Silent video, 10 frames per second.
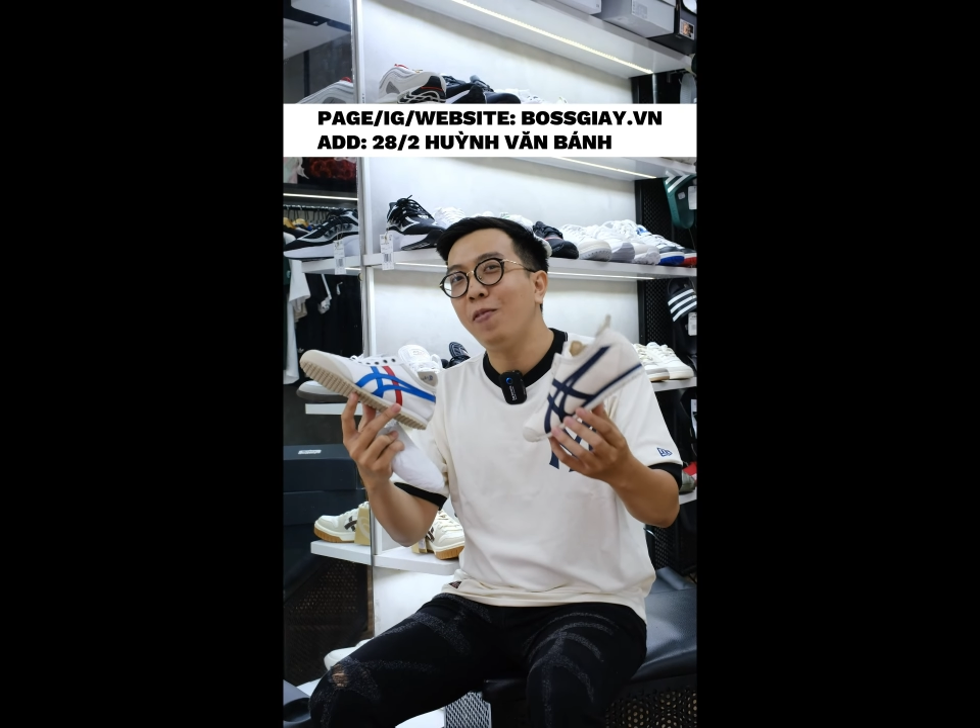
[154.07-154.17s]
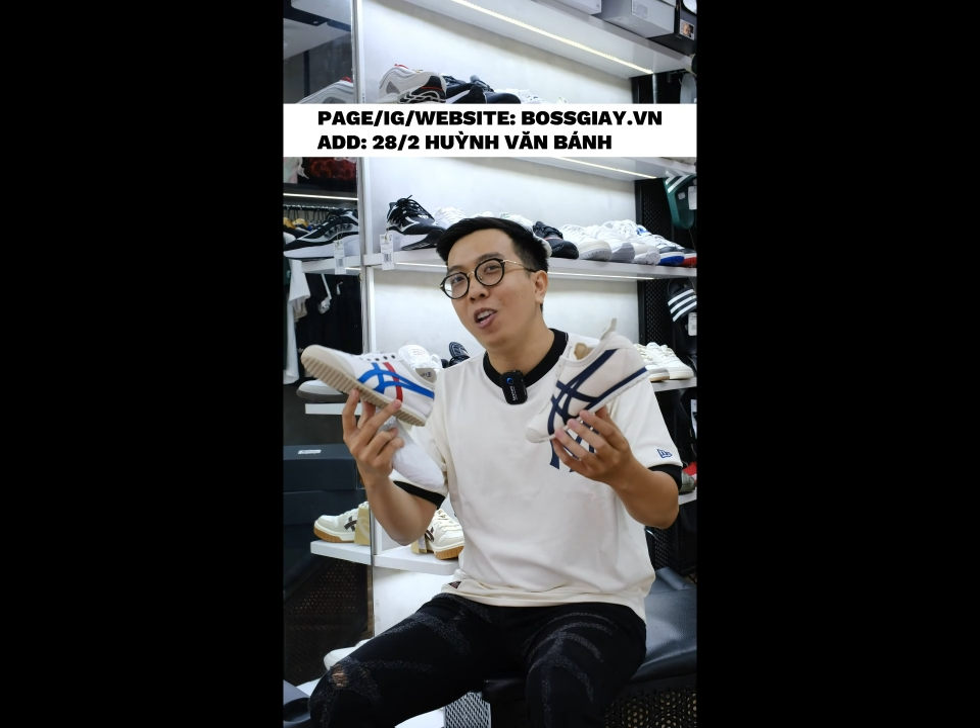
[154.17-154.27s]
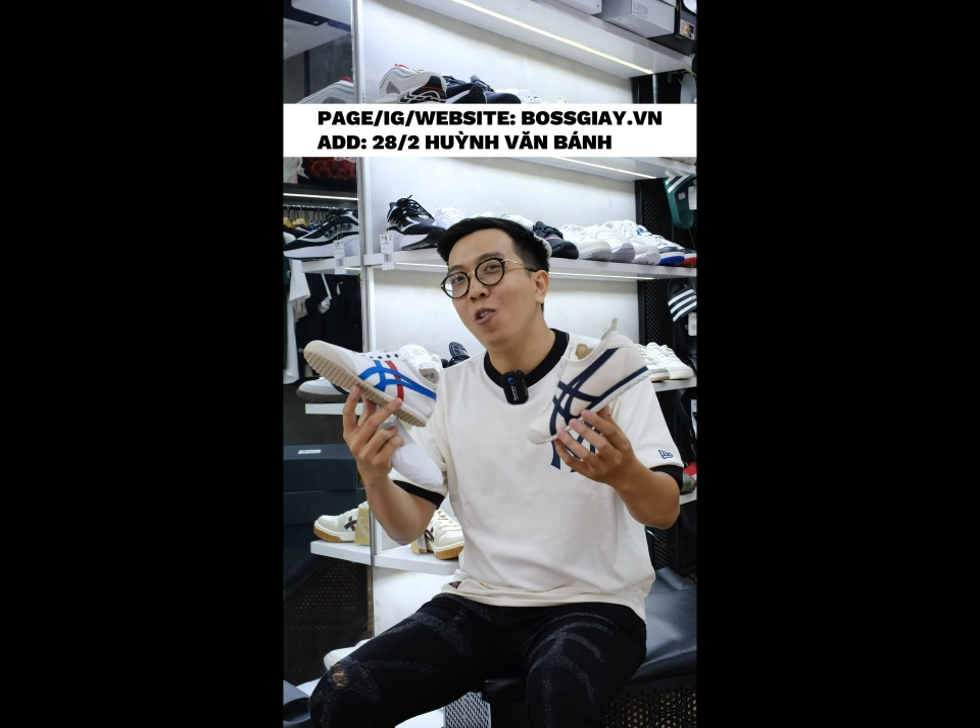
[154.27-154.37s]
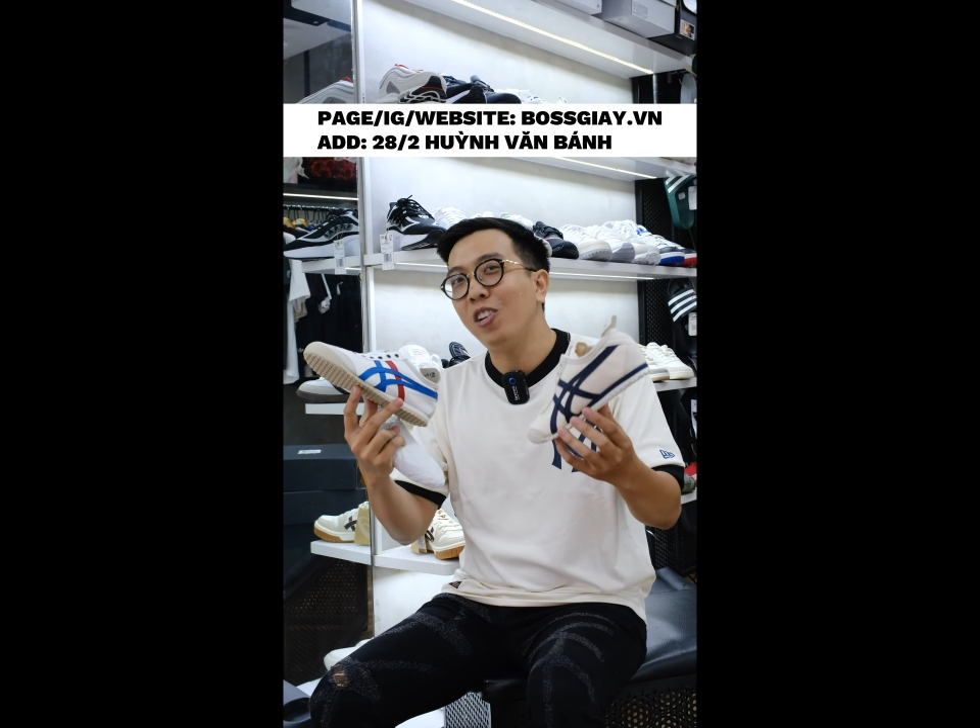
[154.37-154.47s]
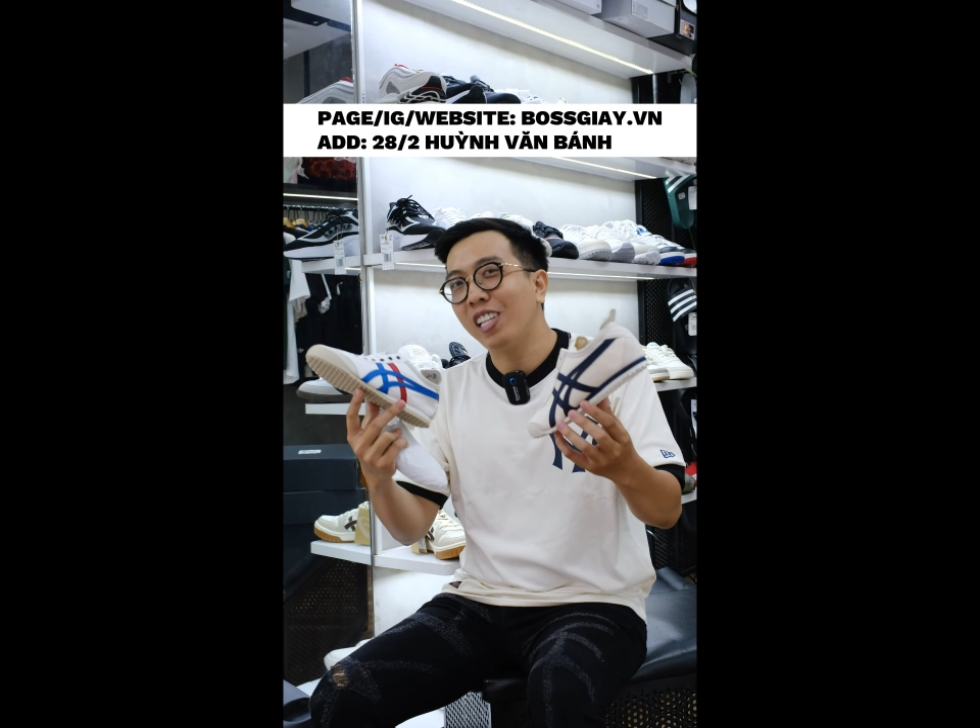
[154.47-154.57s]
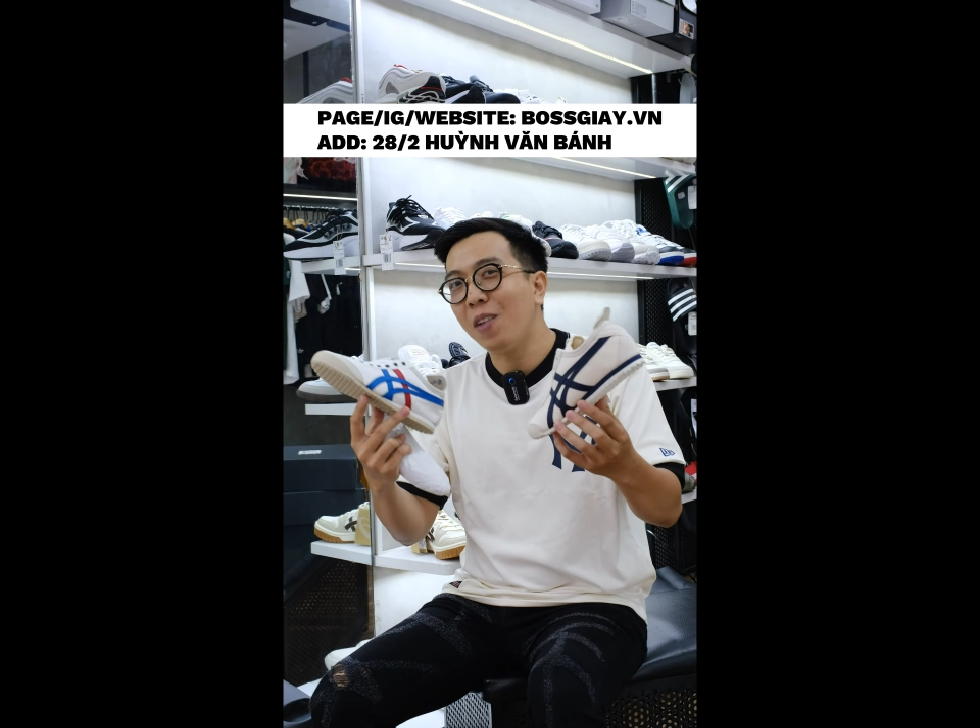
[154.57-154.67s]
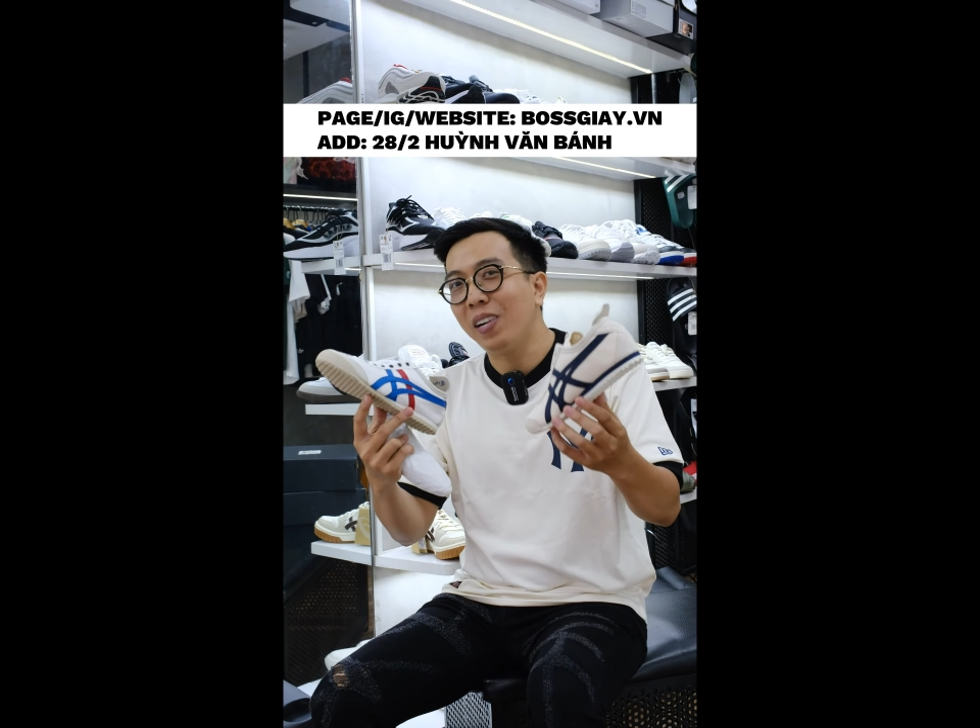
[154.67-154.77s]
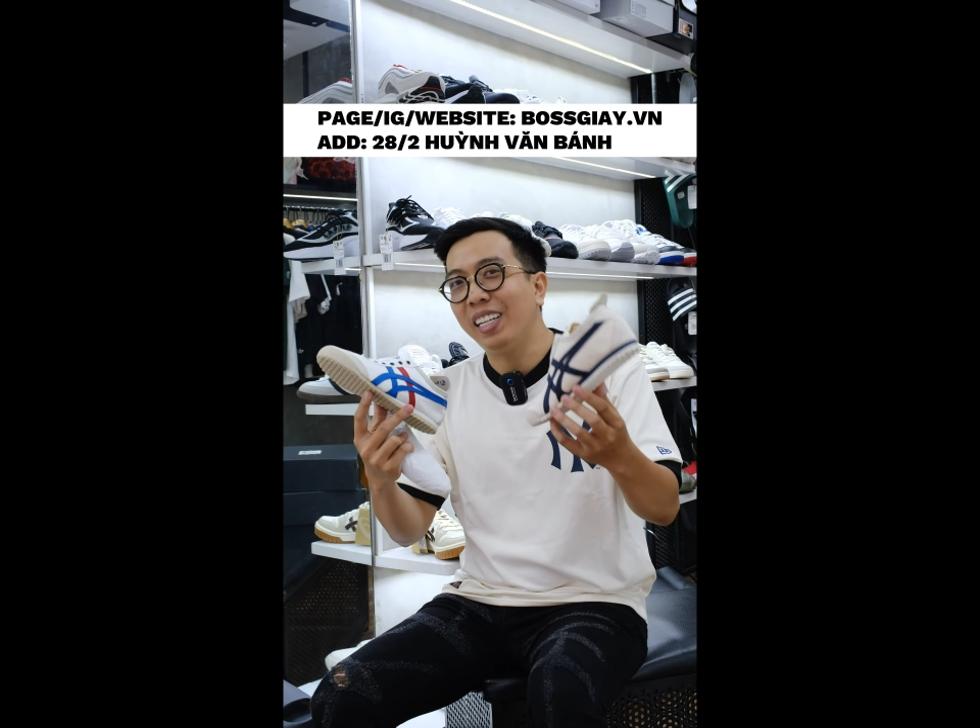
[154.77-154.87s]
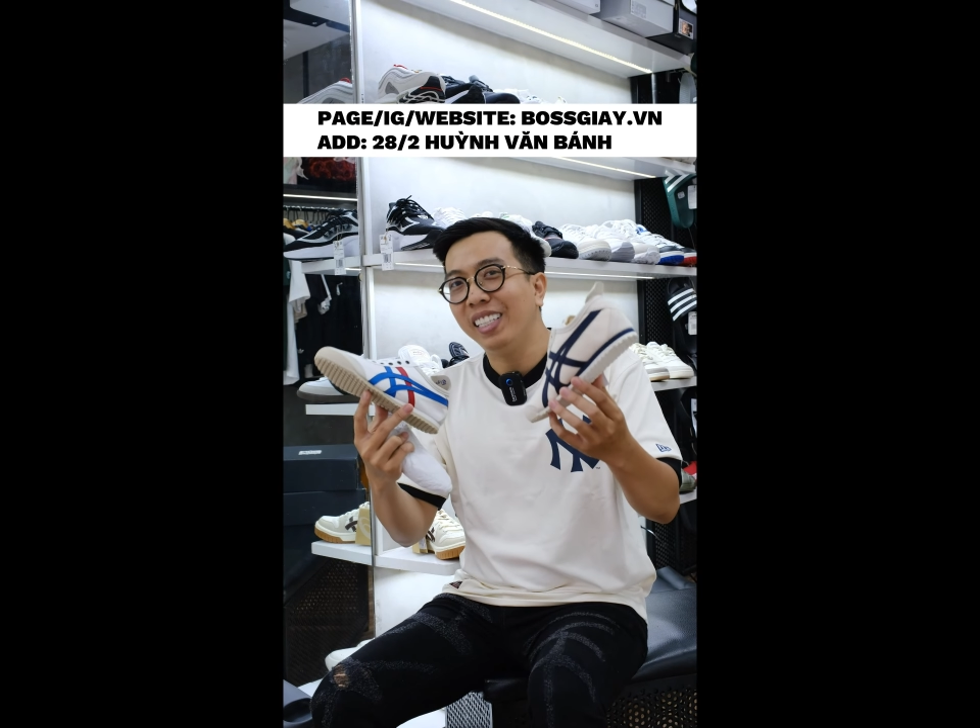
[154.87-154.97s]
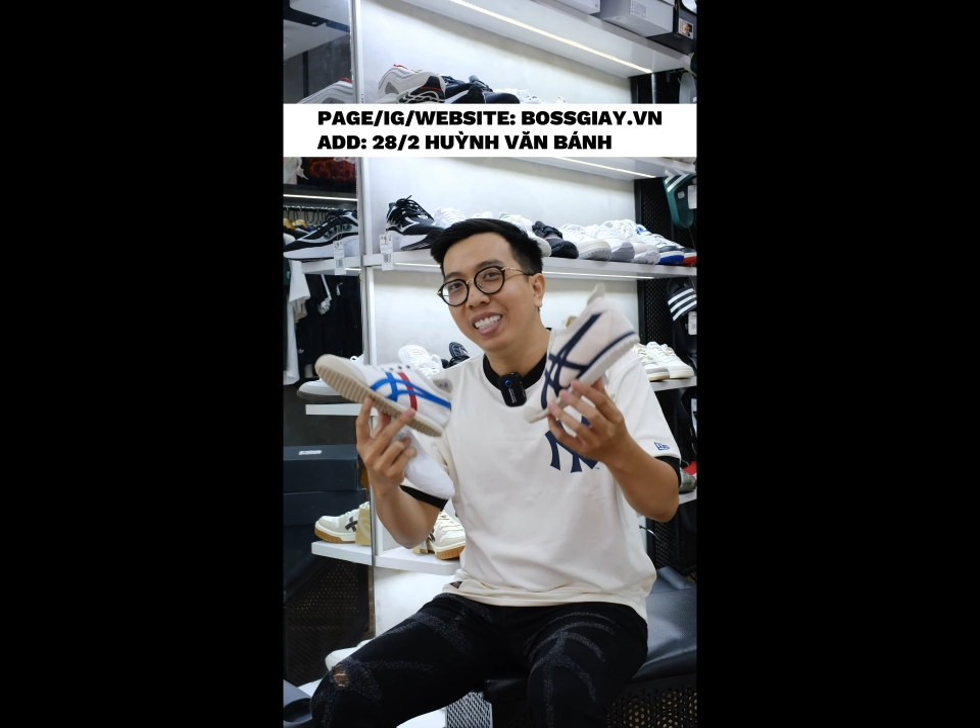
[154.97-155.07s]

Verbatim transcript: video của shop à